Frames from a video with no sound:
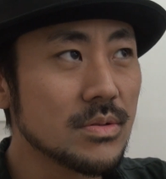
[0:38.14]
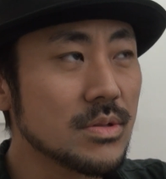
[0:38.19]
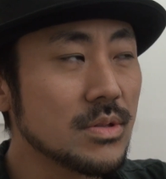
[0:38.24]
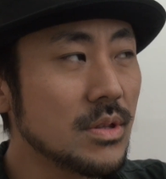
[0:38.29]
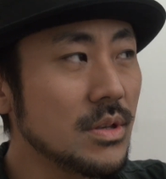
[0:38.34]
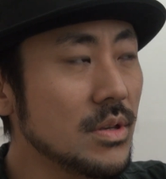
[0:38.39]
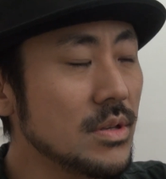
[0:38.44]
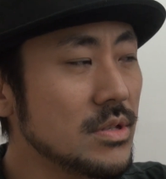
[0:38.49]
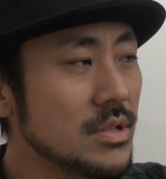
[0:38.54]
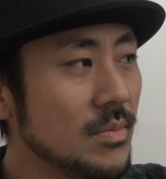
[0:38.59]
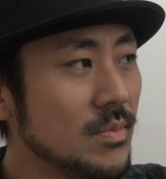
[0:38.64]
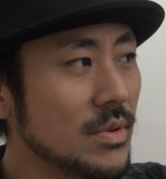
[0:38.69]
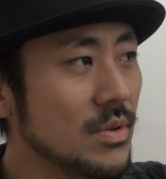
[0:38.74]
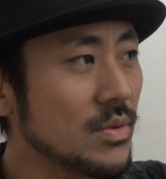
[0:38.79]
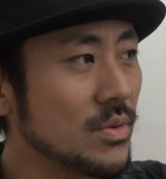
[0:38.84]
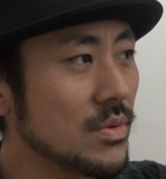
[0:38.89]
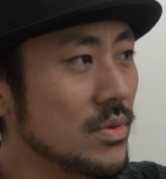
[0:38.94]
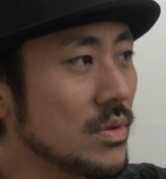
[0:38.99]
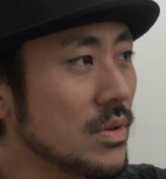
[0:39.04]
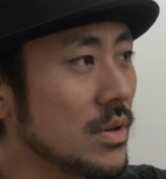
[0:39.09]
景ステージで見
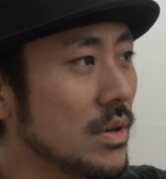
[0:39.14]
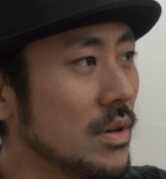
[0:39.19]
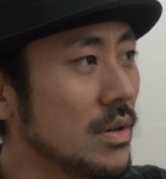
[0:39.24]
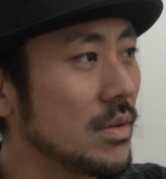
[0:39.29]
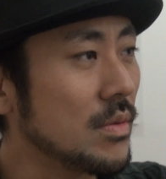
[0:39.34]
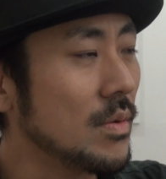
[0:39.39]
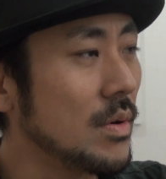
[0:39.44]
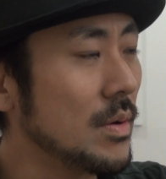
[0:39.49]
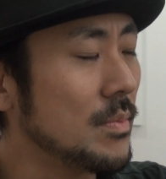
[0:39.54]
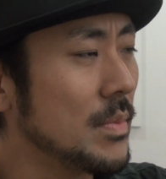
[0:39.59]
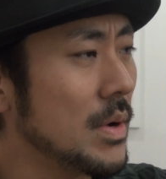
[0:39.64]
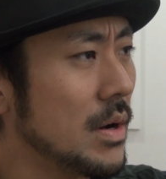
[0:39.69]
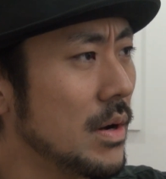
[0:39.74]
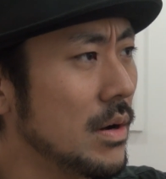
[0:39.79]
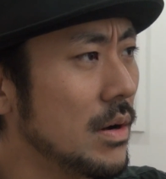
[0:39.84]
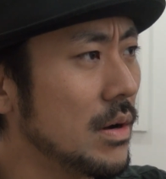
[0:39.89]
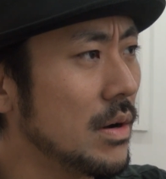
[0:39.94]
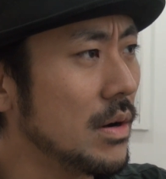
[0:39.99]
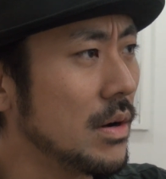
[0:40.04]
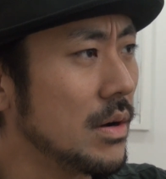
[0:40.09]
る風景は
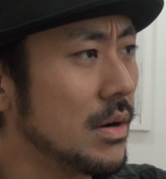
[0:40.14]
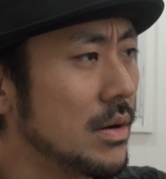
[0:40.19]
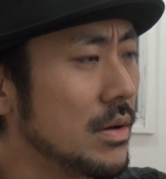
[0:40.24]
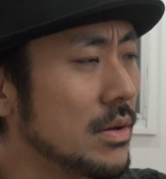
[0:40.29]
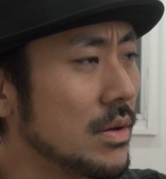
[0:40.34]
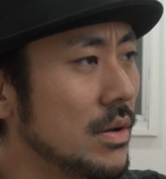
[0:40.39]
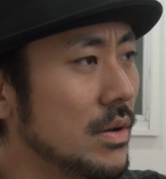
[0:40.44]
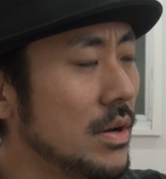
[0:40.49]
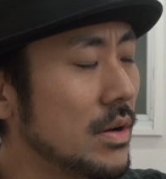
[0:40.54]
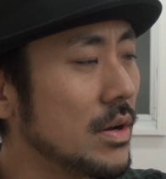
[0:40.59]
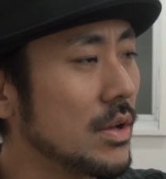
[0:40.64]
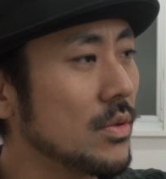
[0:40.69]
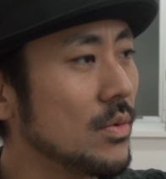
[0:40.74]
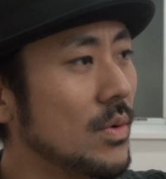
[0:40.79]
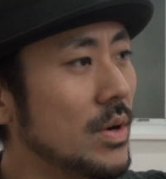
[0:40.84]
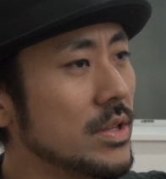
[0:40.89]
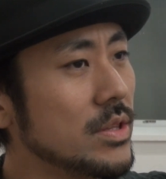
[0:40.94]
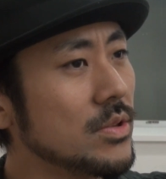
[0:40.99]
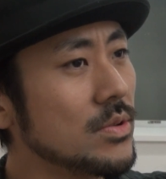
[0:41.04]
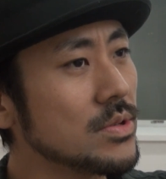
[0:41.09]
まああの
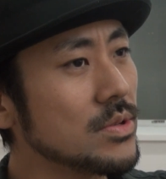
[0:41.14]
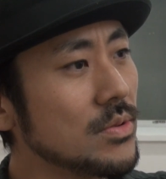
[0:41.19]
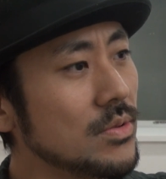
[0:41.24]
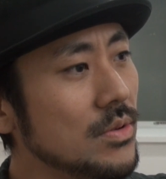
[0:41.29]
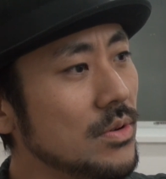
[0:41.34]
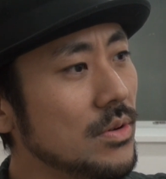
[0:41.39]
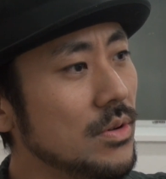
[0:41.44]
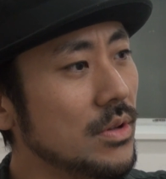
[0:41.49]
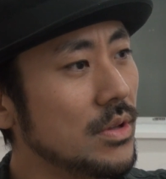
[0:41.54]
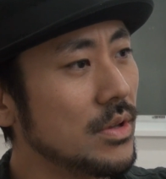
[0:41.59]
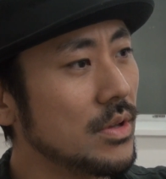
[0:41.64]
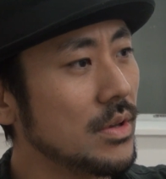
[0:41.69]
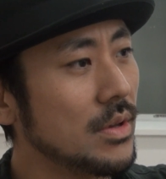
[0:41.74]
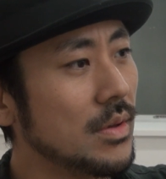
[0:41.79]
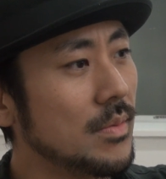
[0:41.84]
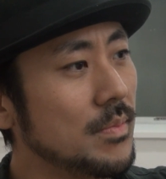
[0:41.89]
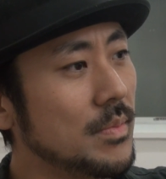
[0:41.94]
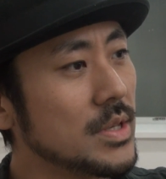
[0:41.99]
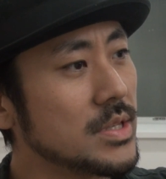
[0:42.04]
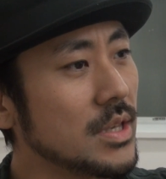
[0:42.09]
割とその
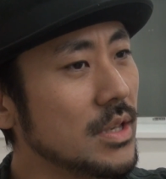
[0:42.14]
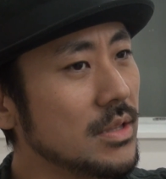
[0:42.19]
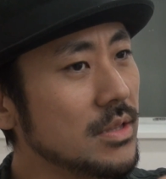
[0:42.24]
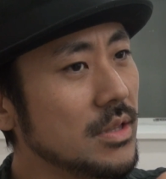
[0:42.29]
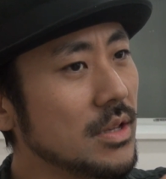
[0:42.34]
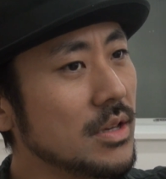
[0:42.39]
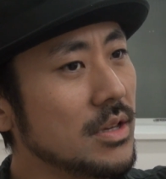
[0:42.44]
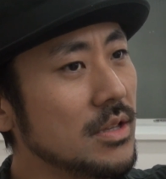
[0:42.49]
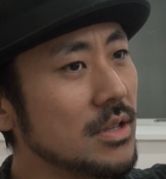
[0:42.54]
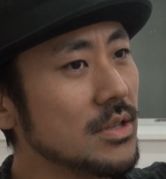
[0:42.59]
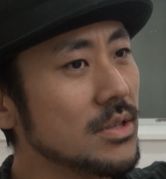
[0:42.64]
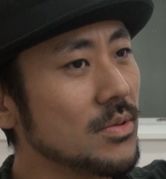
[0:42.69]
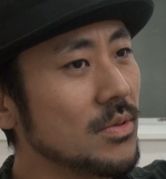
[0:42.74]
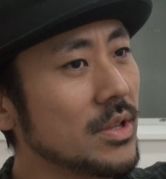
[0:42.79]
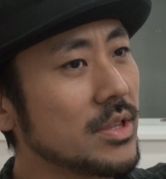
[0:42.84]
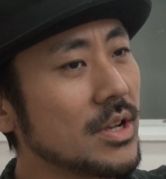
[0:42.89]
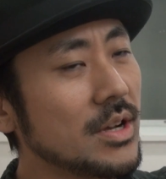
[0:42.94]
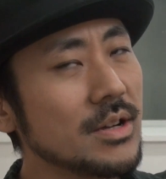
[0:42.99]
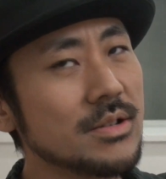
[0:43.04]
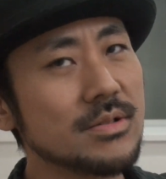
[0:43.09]
目線的にそん
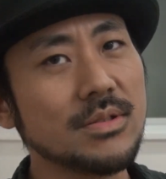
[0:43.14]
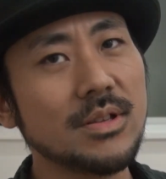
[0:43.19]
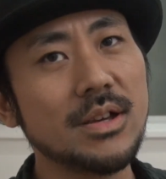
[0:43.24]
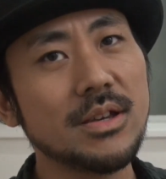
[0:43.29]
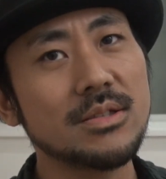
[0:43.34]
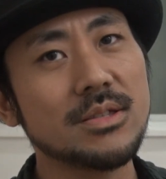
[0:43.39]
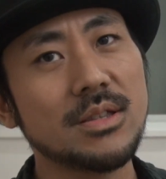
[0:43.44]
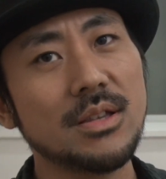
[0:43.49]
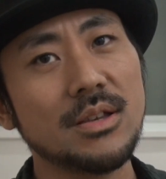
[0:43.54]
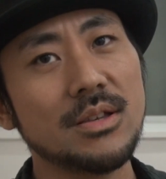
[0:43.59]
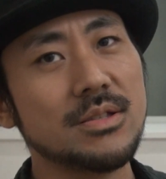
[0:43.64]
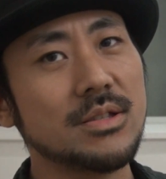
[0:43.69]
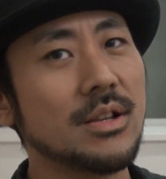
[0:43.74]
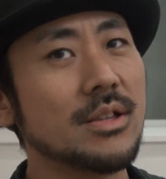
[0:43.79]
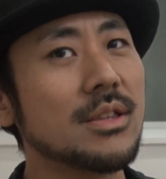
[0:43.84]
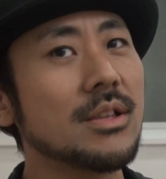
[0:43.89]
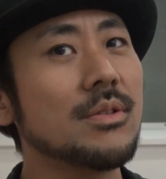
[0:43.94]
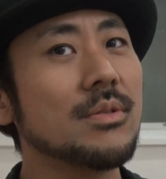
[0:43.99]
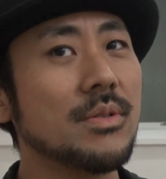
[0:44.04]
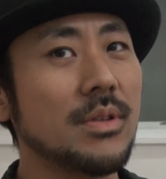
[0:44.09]
な高くないステージだっ
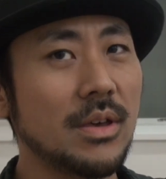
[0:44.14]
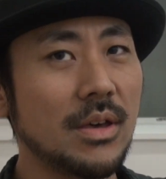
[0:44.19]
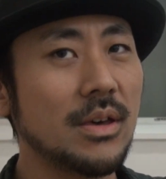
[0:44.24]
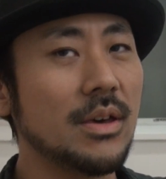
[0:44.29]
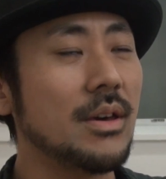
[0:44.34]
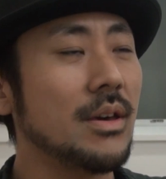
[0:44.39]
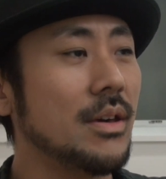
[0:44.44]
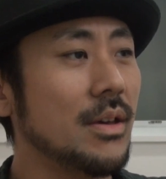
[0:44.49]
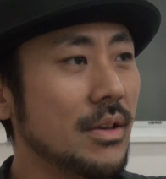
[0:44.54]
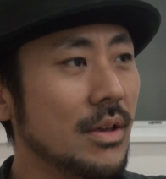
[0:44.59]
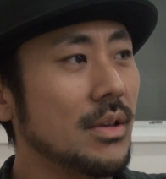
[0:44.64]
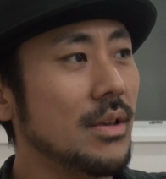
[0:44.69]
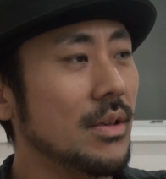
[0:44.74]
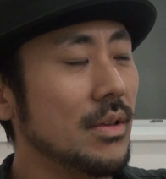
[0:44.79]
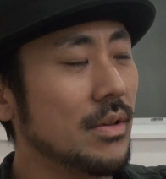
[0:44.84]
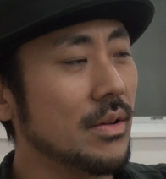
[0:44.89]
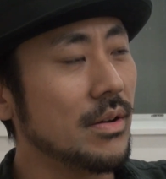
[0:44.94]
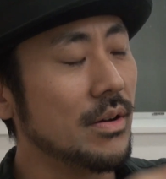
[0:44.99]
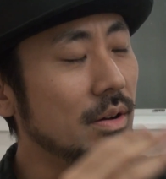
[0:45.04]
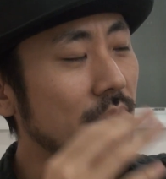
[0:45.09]
たので
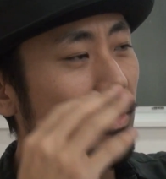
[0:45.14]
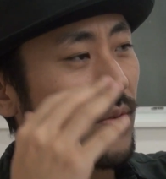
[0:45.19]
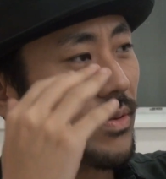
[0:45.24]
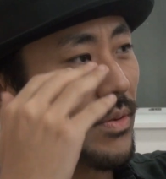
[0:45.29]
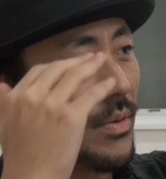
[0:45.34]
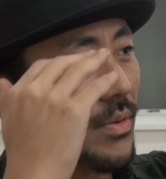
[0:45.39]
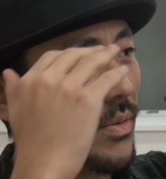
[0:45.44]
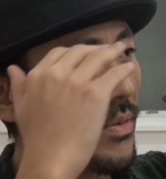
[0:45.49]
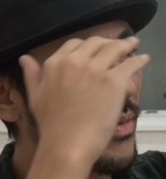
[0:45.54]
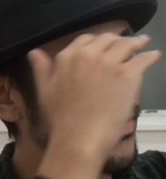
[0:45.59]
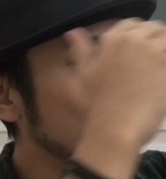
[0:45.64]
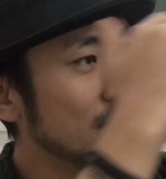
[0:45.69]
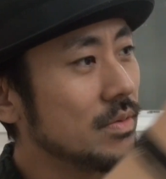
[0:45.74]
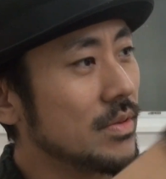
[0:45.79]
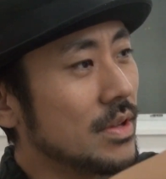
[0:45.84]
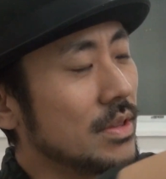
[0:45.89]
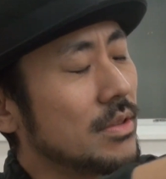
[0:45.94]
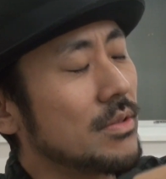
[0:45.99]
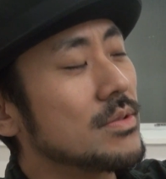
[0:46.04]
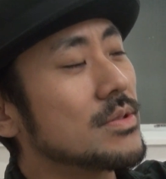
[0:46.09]
あの
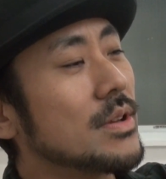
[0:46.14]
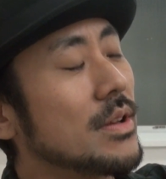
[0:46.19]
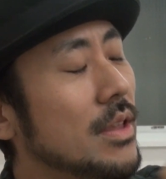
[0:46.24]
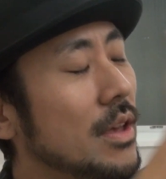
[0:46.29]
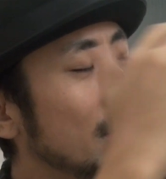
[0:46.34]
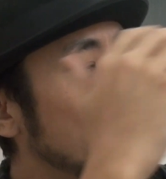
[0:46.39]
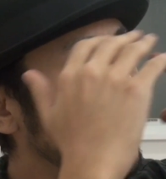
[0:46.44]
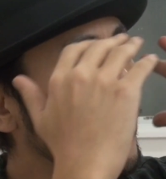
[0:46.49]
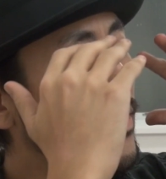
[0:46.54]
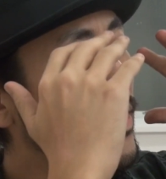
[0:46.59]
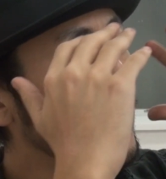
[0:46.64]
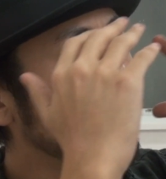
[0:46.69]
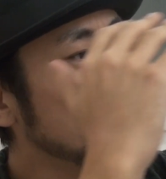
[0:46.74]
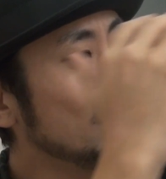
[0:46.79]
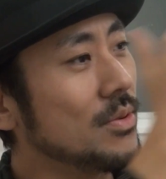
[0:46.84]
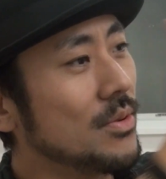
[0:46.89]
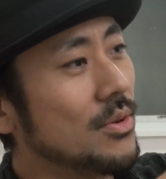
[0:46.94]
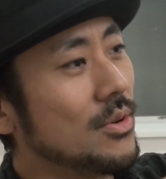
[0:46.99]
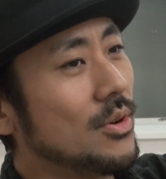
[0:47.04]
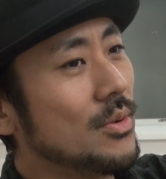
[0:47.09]
なていうんですかね割と
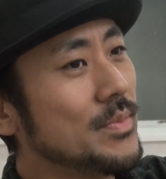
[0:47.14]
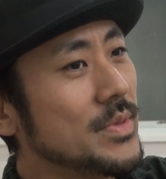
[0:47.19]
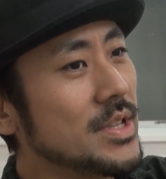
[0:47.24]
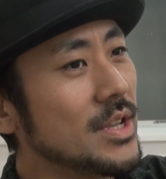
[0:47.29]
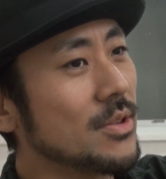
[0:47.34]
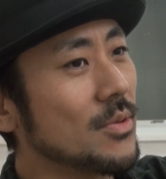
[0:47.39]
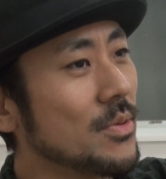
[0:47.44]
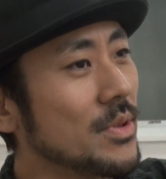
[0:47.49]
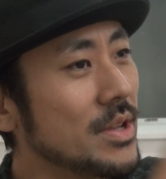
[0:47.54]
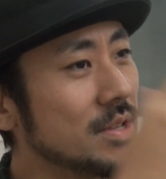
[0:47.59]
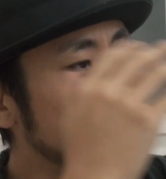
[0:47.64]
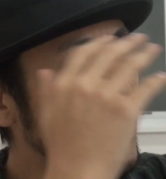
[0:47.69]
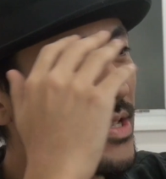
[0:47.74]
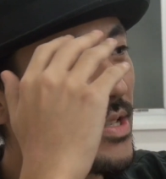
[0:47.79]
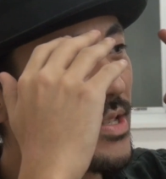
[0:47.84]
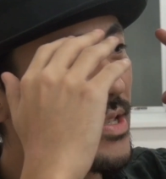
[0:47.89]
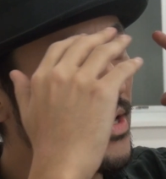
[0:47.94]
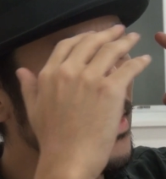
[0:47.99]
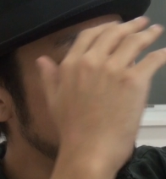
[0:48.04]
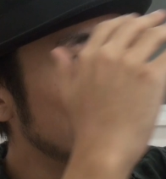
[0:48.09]
こうみんなと同
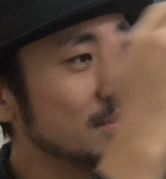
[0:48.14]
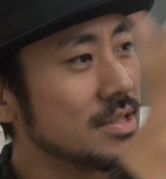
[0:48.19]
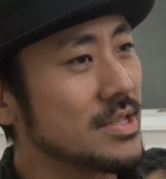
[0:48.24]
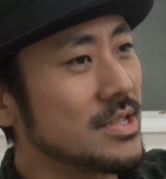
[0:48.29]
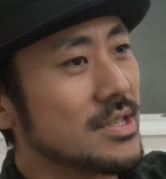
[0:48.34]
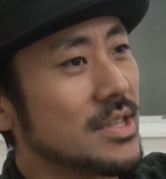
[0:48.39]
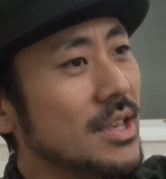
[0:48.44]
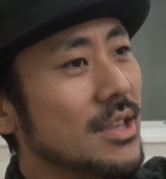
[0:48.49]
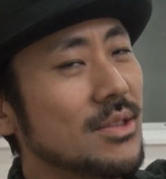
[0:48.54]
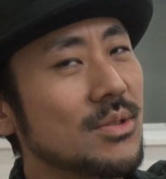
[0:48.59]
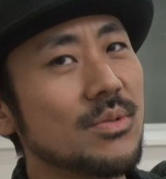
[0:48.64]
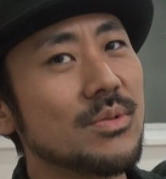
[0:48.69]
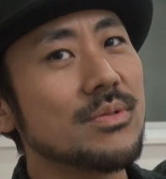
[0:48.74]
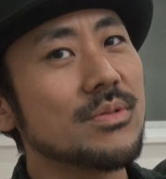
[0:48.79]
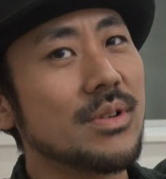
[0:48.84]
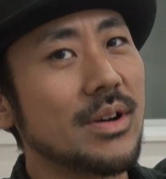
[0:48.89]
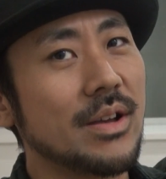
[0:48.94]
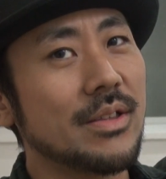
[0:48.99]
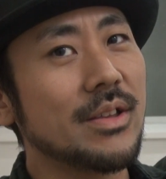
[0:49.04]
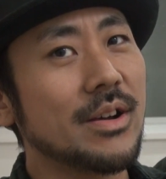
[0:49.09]
じ視線とい
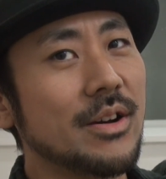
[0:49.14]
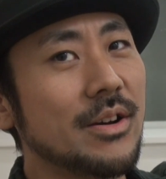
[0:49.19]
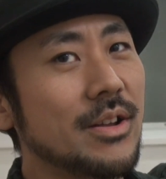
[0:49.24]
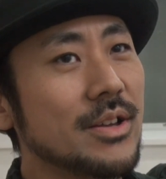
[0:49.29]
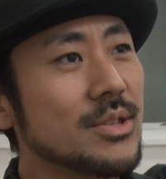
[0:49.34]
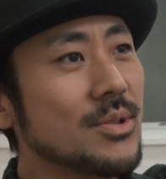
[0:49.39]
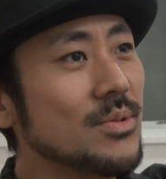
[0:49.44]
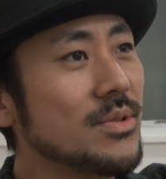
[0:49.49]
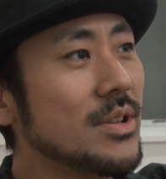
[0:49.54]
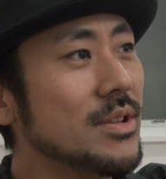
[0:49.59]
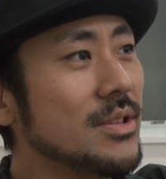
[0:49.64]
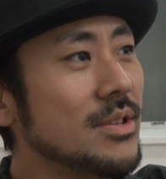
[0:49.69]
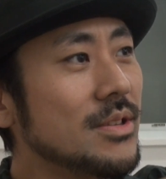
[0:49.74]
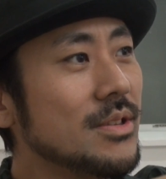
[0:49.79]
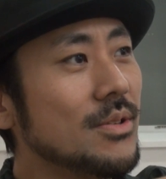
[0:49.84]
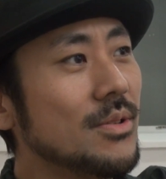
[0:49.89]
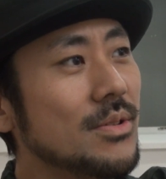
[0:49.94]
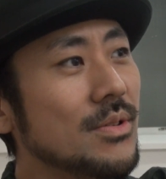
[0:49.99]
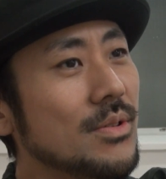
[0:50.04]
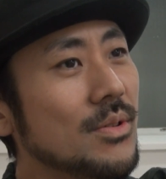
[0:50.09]
うかだからそんな
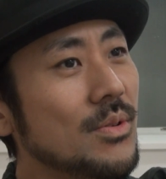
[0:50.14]
に